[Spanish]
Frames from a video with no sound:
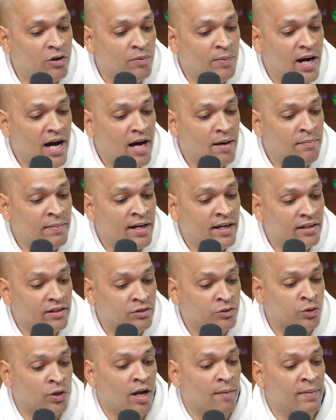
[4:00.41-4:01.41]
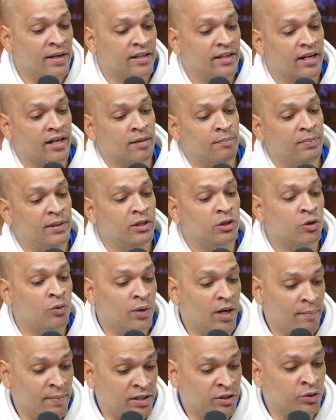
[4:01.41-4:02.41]
Obama. Solamente repito,
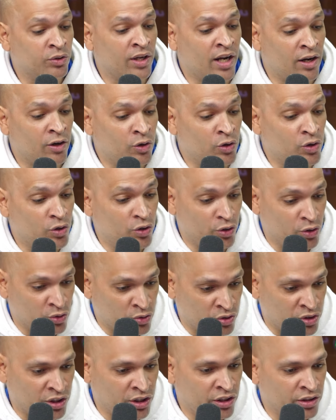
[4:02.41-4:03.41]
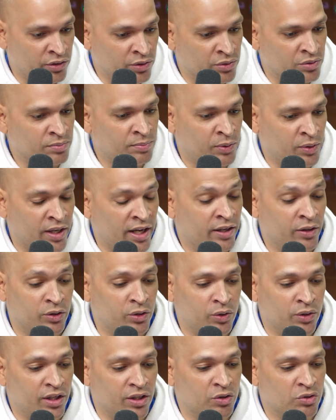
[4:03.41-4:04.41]
voy a mencionar los conocidos, porque hay
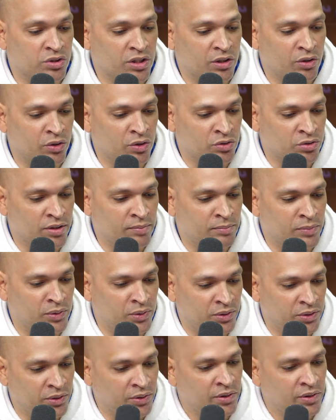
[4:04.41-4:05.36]
otros que no se conoce mucho.